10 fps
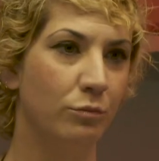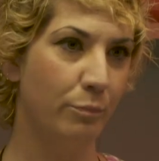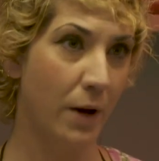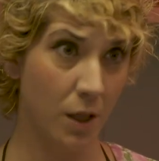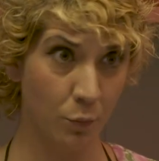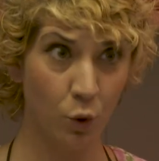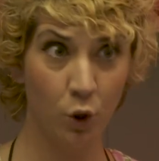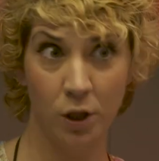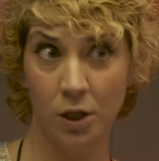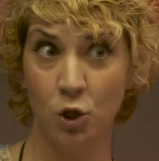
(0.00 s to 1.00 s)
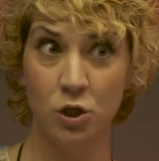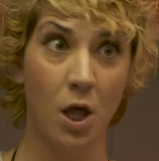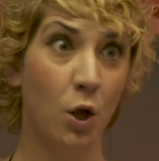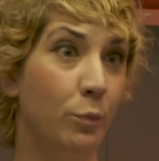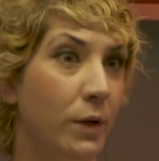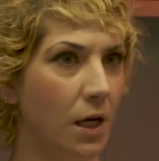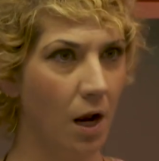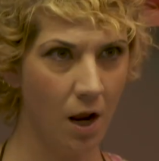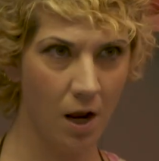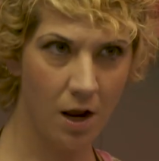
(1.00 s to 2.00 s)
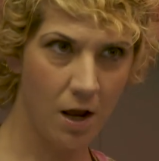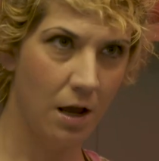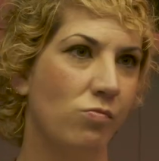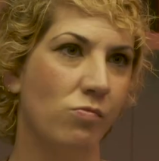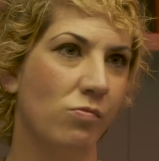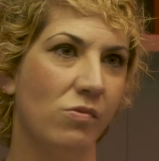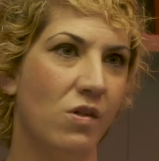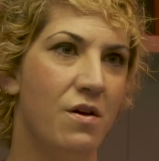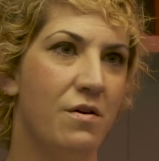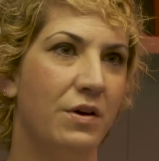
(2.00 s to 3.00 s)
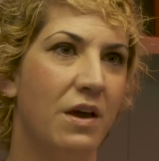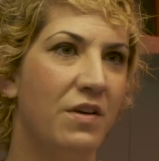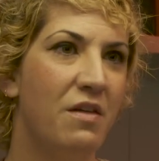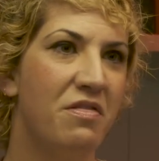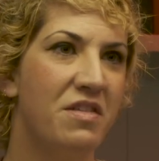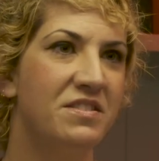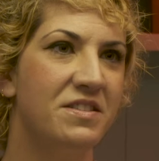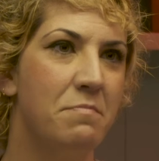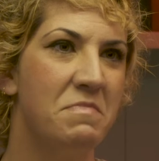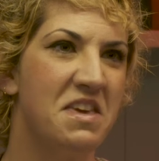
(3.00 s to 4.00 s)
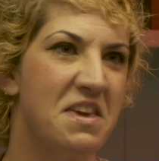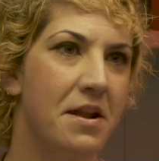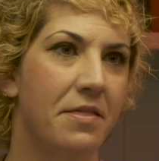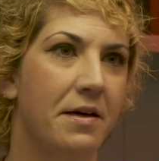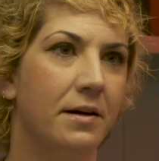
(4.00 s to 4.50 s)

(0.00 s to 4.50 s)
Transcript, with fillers: Para de empujoncitos a dormir. Qué francés de mierda.